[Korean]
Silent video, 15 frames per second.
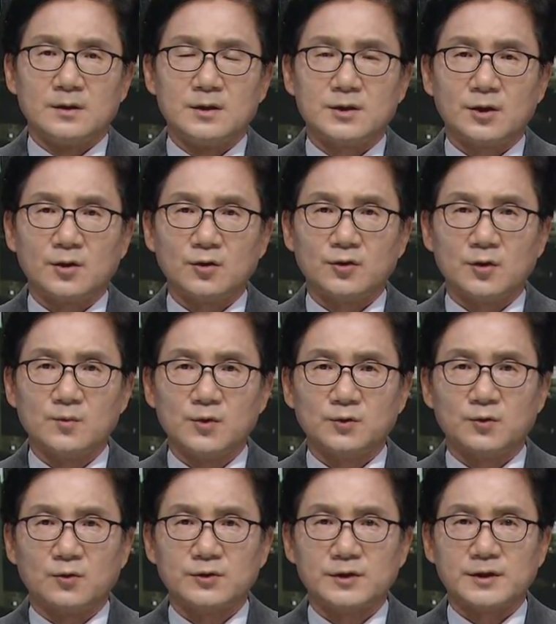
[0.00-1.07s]
이철호
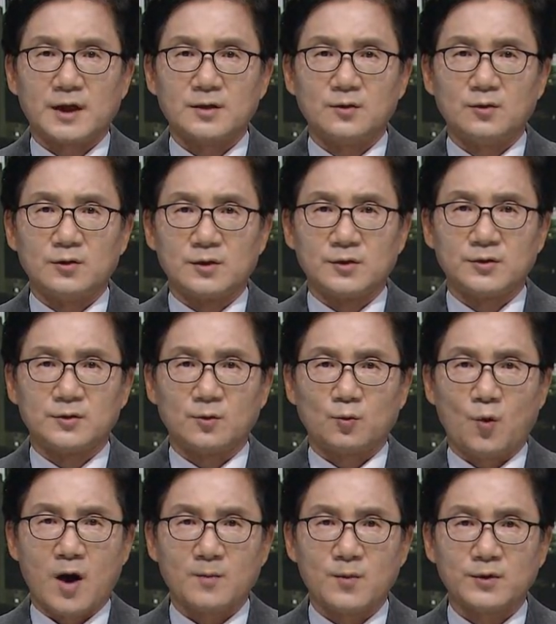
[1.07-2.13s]
경북도지사는 오늘
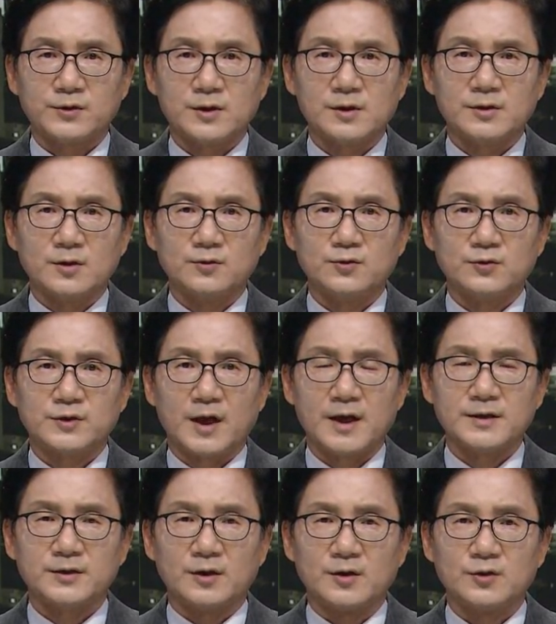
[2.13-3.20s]
광복절
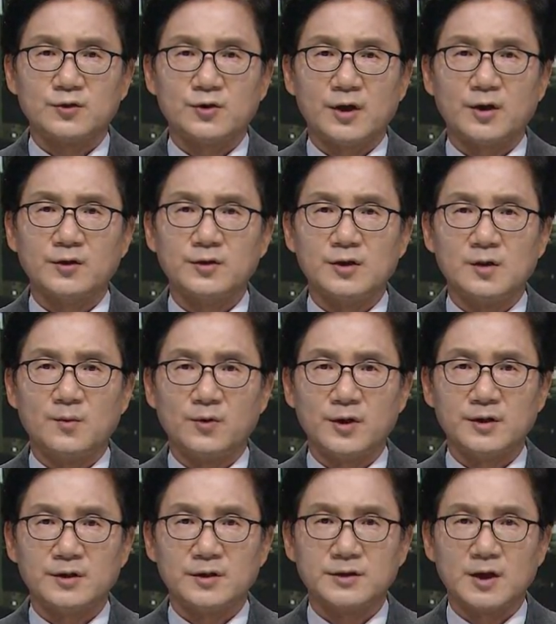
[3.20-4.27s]
경축사에서 최근 일본의